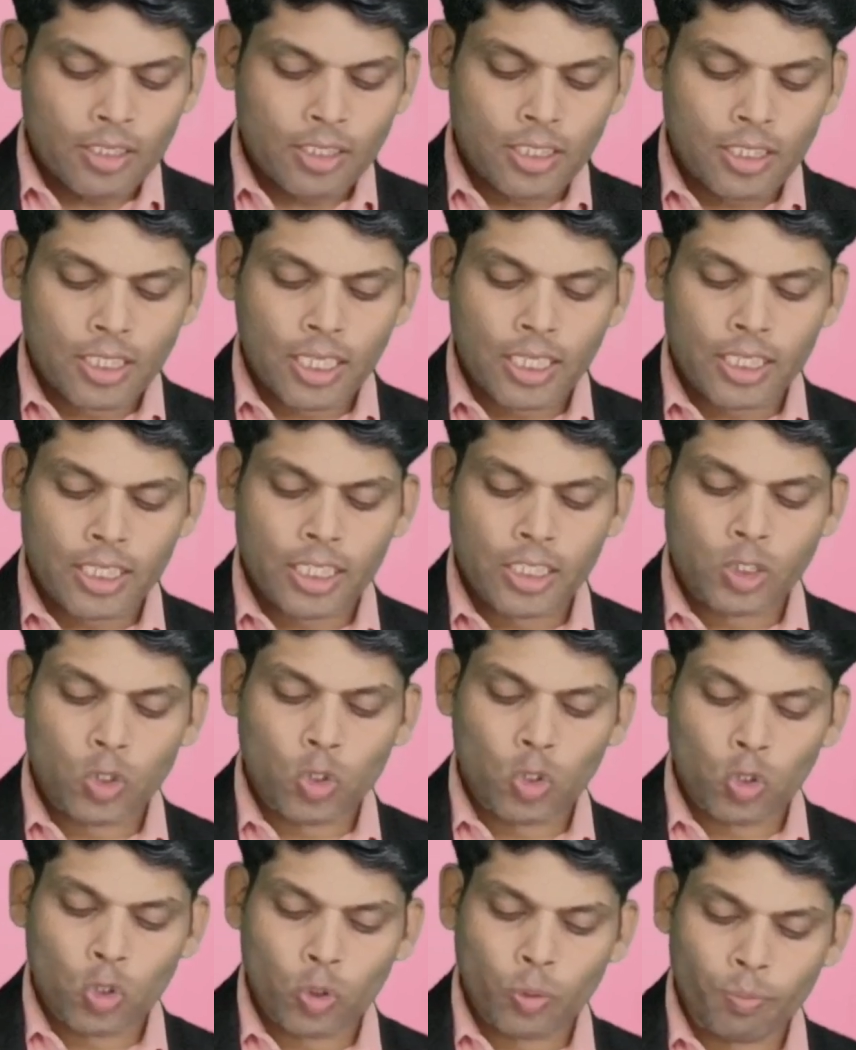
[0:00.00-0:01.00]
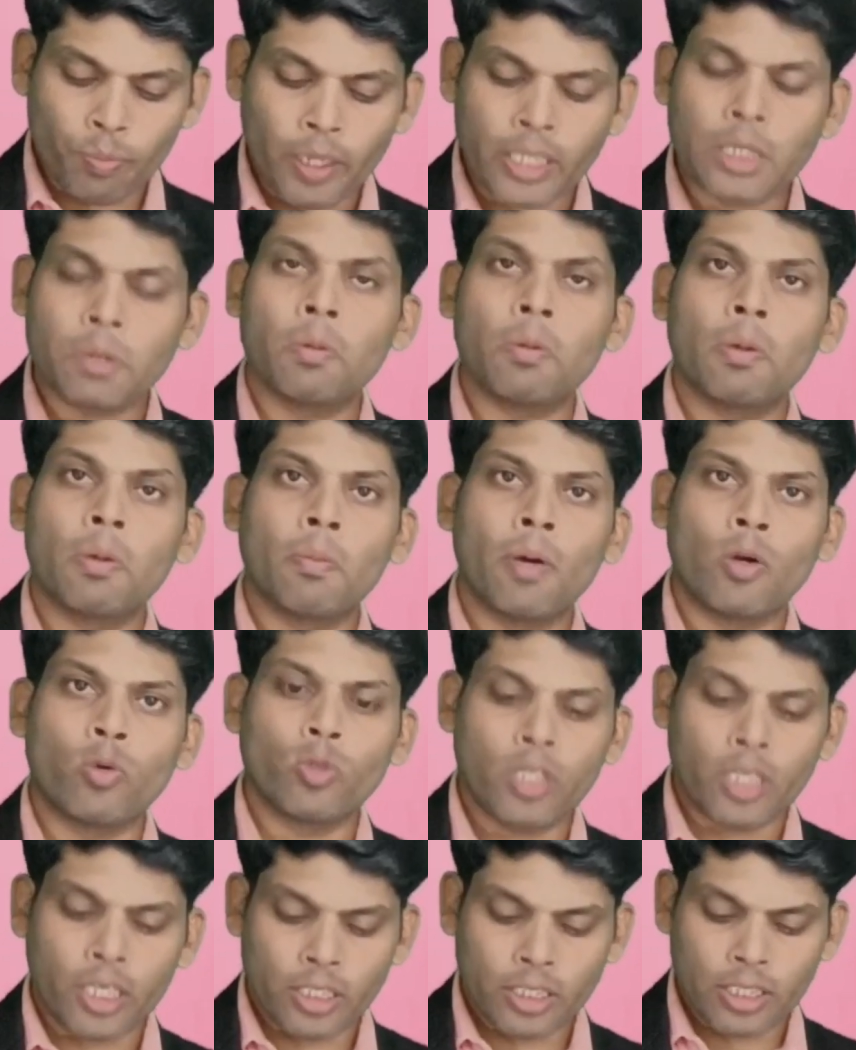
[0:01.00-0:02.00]
जिसके लिए जो मैक्सिमम
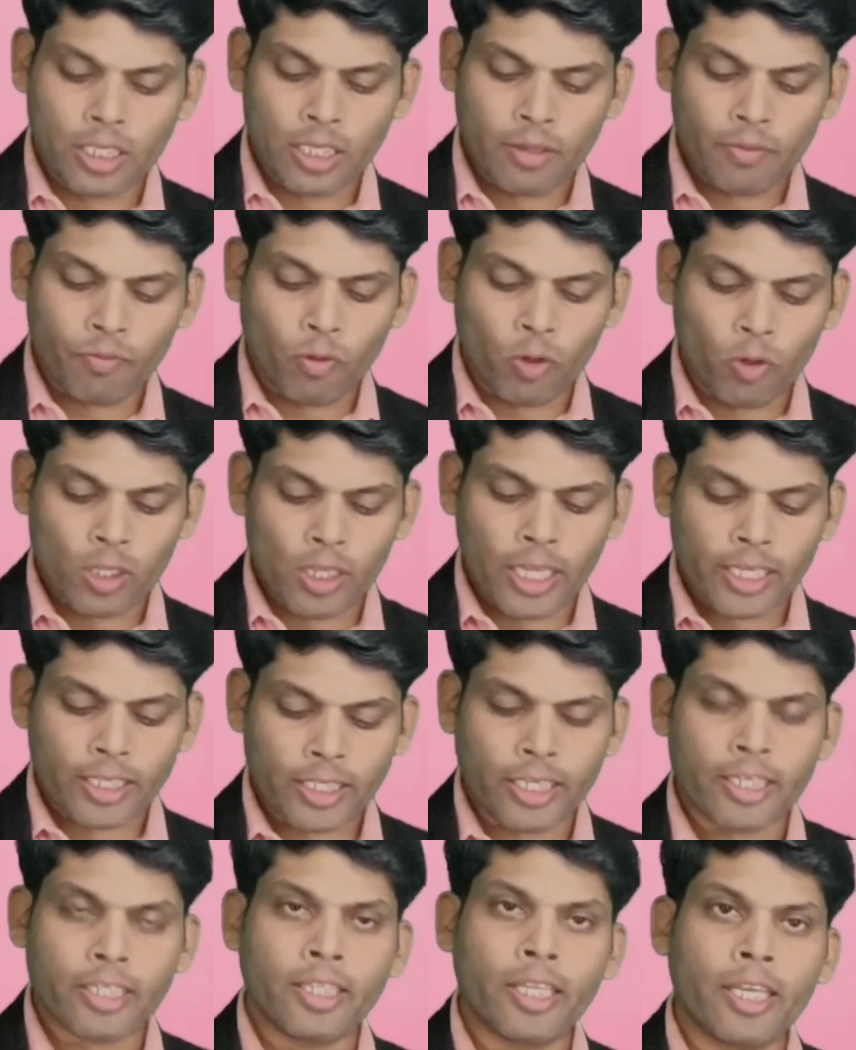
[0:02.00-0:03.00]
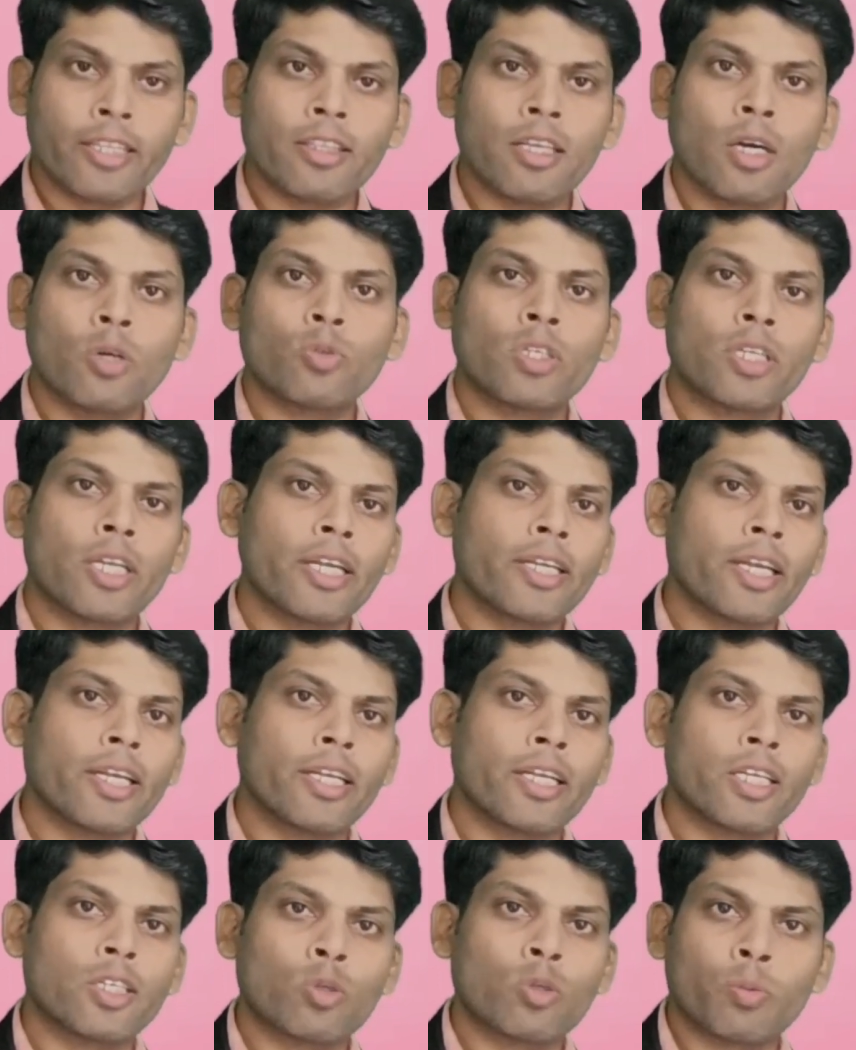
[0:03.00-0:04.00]
अमाउंट है ये फोर लैख नाइन्टी नाइन थाउजेंड एट
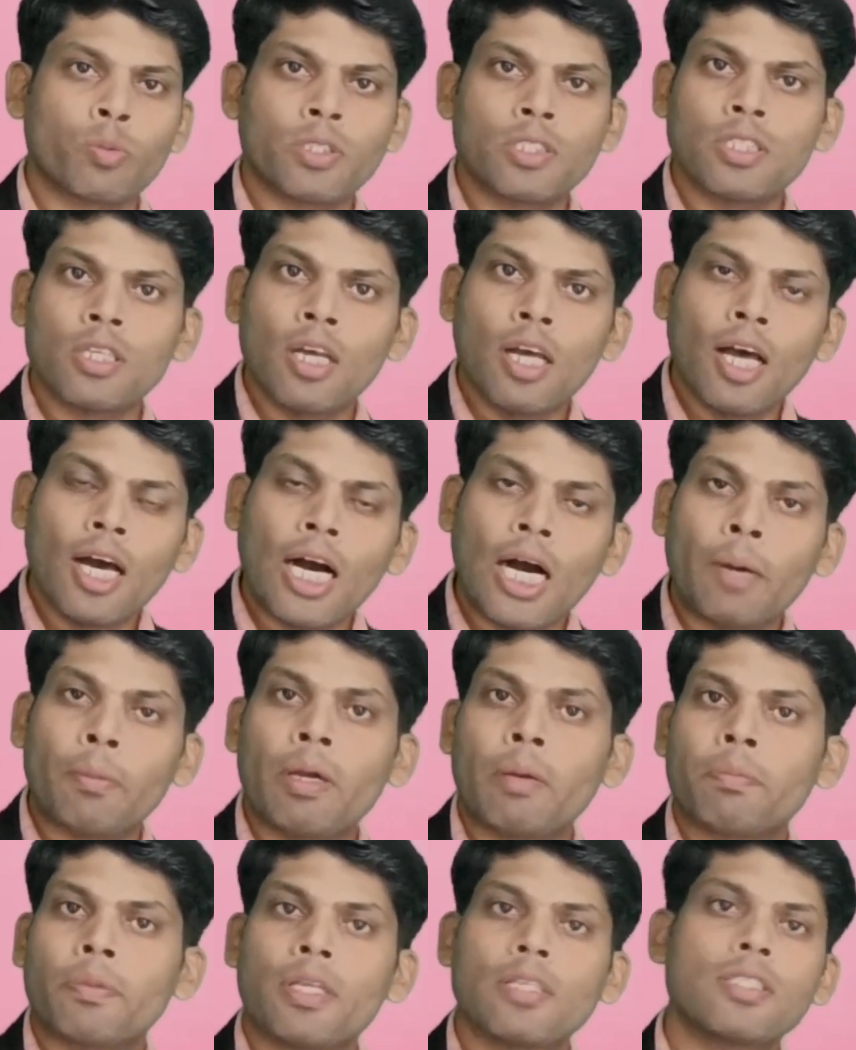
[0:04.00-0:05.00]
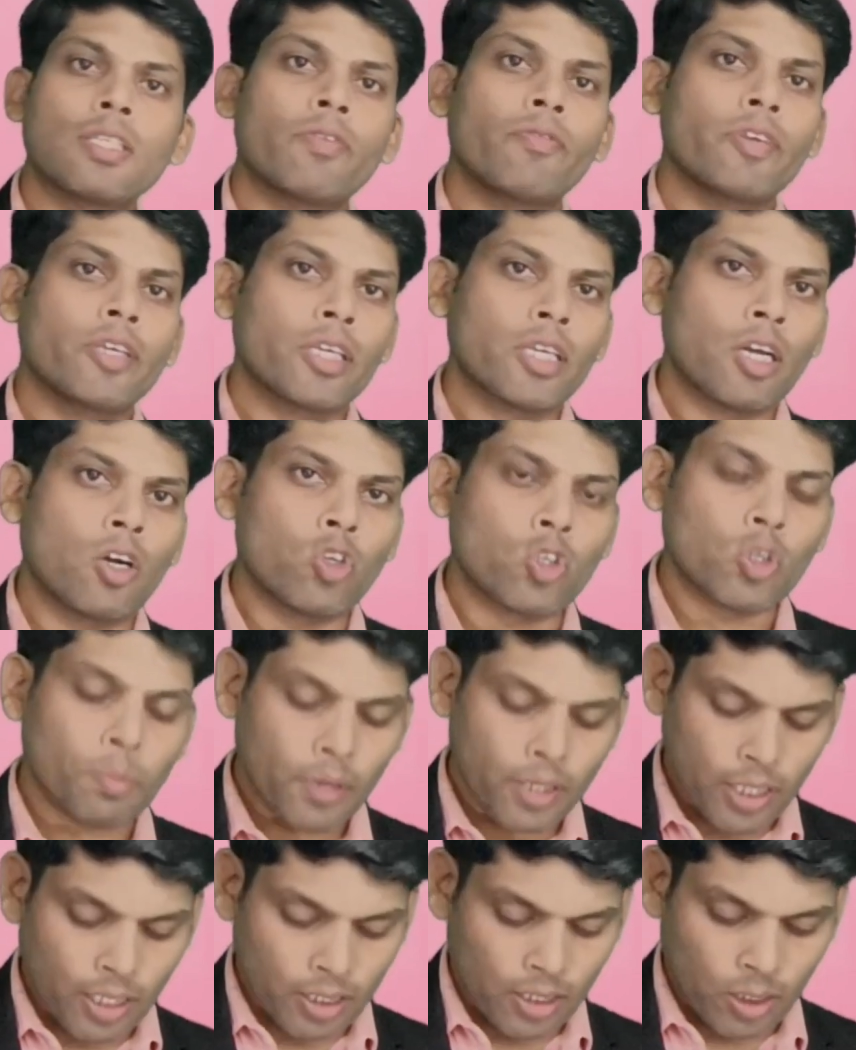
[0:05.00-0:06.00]
हंड्रेड रुपीज़ हमें अपने सेविंग अकाउंट
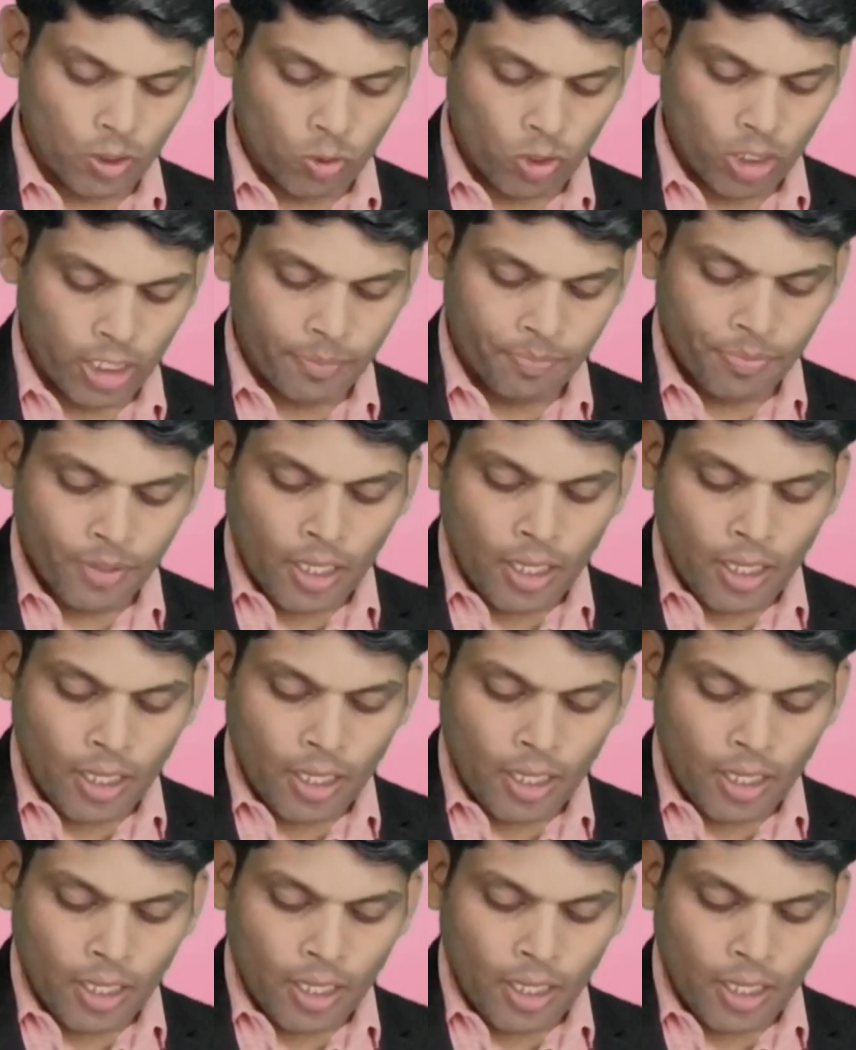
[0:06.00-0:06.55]
में रखना होगा